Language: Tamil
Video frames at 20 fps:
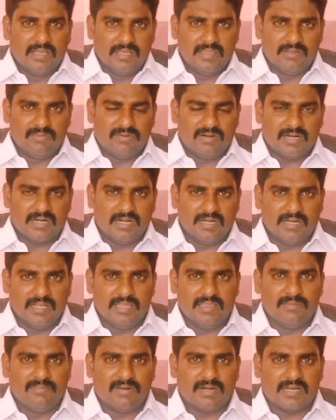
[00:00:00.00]
இதுபோன்ற
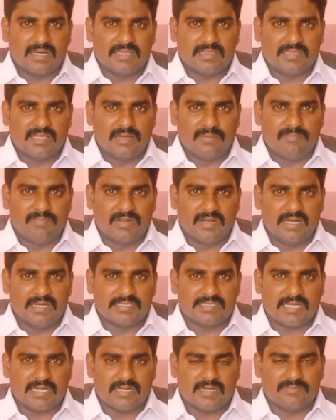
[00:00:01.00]
நீதிமன்ற தீர்ப்புகள்
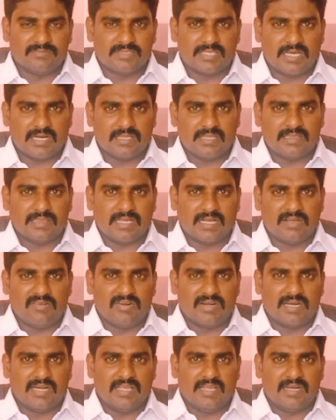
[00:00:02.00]
சட்டம் சார்ந்த
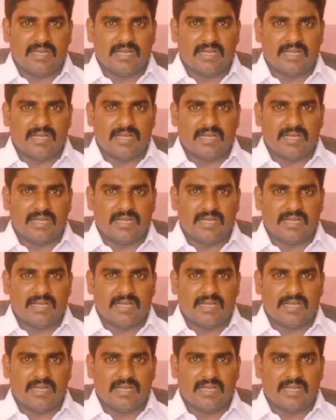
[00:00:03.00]
தகவல்களை